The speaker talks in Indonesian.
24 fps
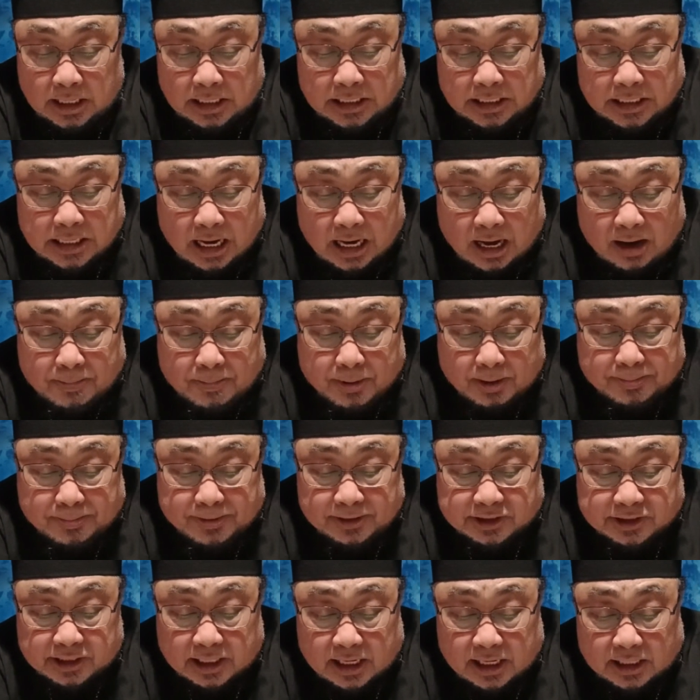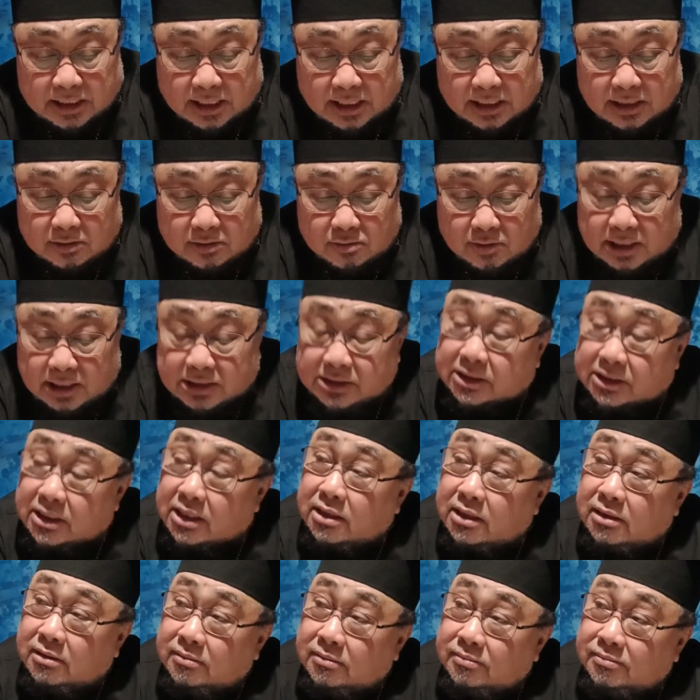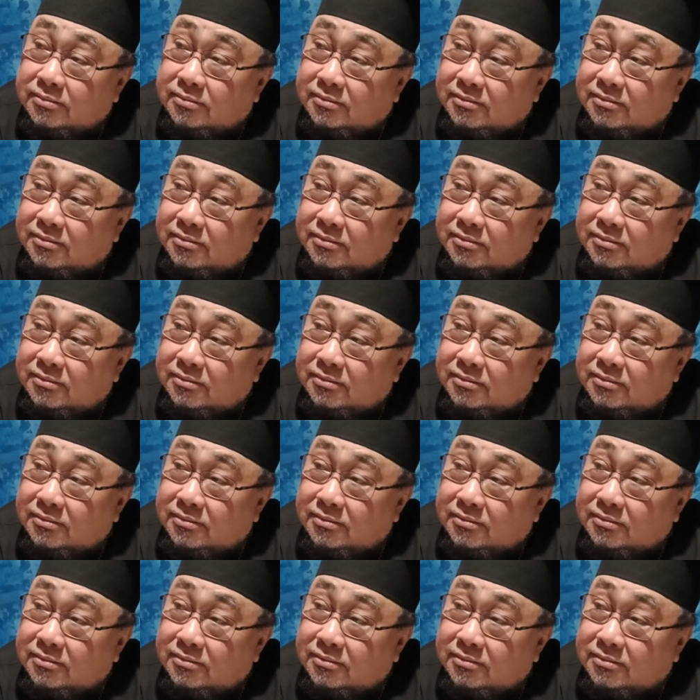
ia berbicara dengan leluasa.